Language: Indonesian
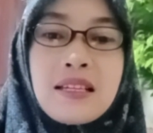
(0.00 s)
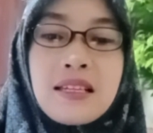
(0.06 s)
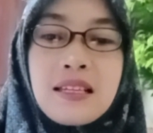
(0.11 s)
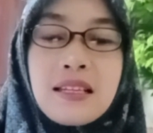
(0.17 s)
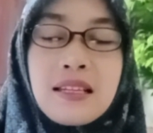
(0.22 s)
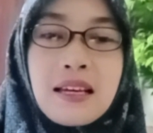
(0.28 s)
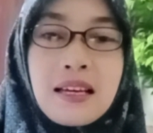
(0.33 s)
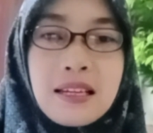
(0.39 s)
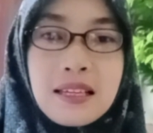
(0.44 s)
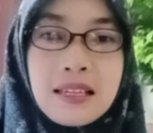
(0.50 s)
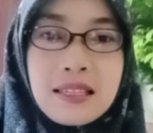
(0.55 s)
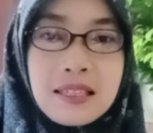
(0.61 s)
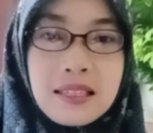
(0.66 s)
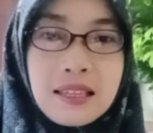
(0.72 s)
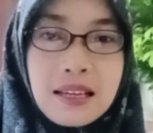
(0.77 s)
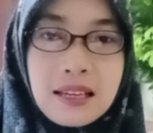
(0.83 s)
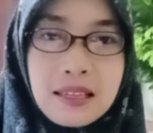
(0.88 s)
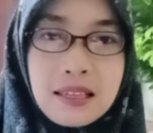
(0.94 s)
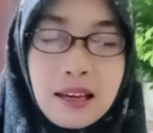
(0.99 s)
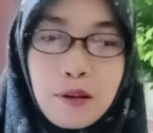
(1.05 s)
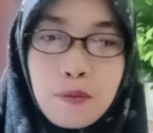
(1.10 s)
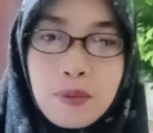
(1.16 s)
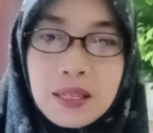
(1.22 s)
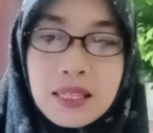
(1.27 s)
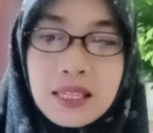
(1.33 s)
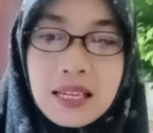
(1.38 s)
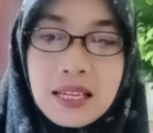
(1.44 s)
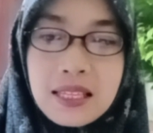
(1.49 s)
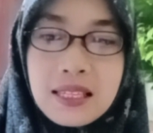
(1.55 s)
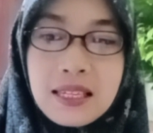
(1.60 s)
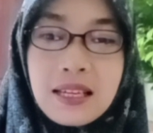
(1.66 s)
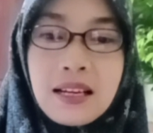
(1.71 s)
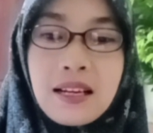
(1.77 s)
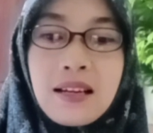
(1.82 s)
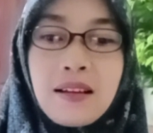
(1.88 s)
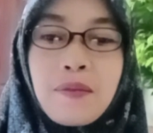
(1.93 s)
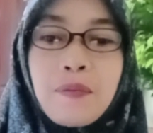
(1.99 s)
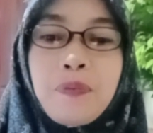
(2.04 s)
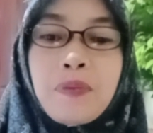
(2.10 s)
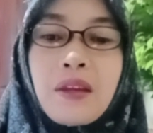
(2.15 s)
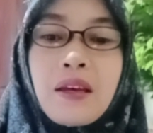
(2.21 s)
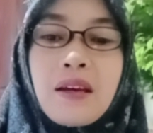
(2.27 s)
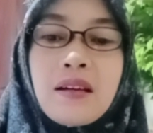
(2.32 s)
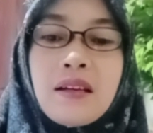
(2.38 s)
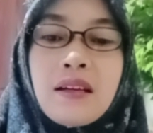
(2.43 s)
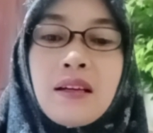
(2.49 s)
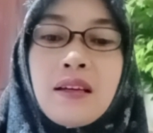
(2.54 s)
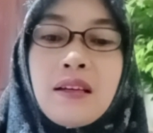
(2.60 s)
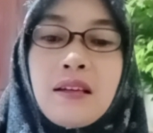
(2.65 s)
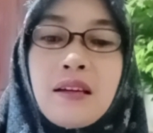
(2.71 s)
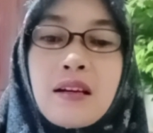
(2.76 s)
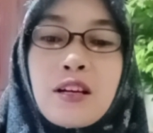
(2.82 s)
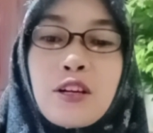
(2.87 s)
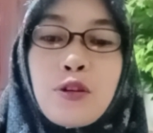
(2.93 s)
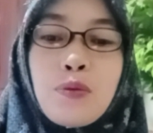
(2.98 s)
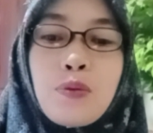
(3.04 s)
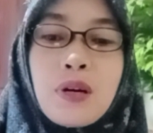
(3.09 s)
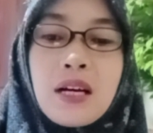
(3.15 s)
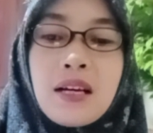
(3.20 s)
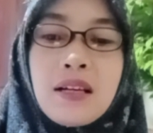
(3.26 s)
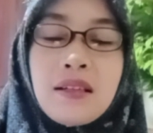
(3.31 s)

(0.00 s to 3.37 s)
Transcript: dari sejak saya masih kecil. Yang kedua,